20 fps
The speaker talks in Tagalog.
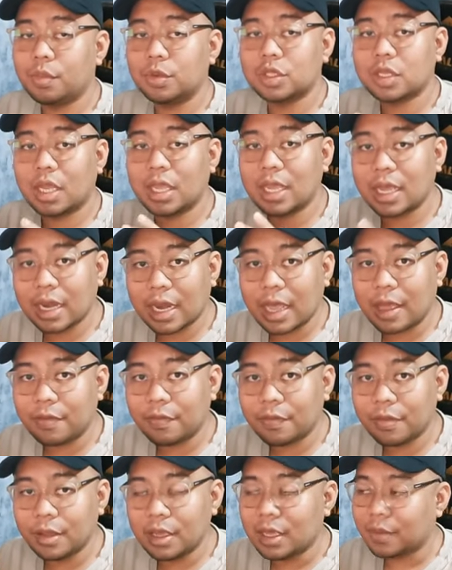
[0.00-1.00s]
mo siya i-craft
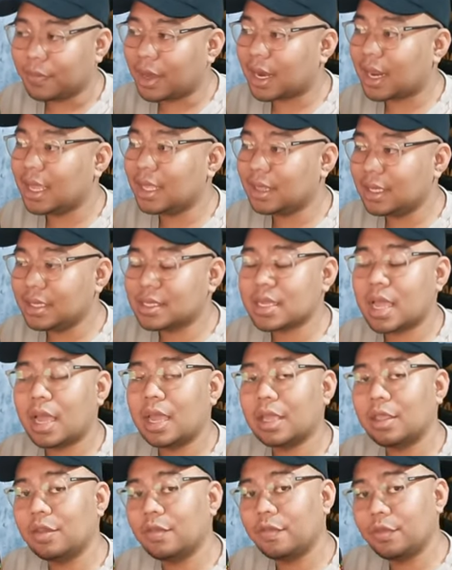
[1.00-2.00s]
para hindi
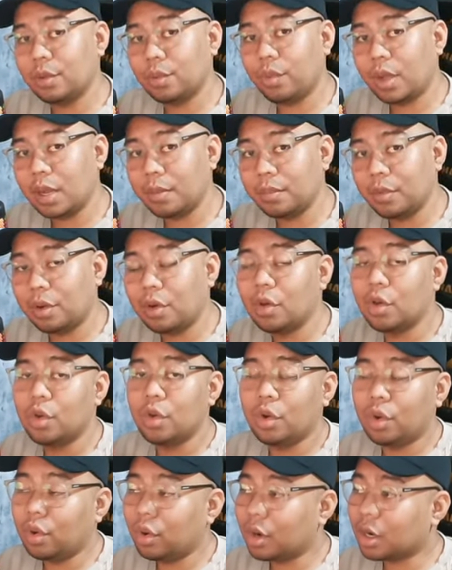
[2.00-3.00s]
sayang yung fuel mo
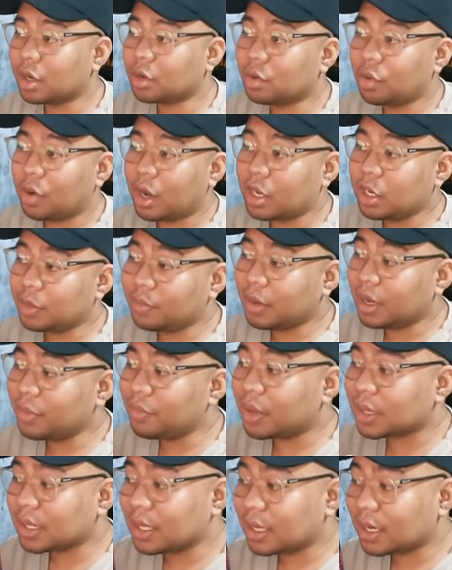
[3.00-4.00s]
or kung ano bang
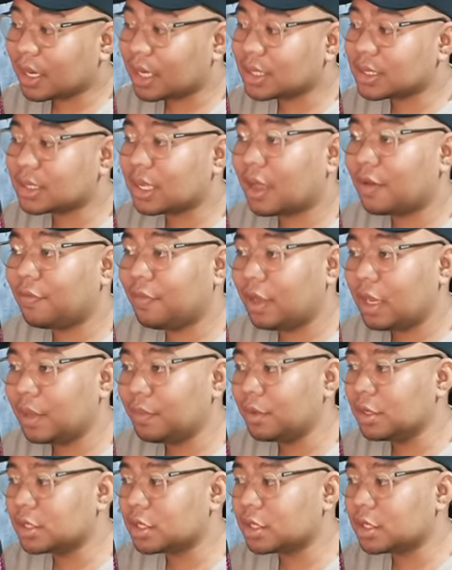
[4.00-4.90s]
materials na available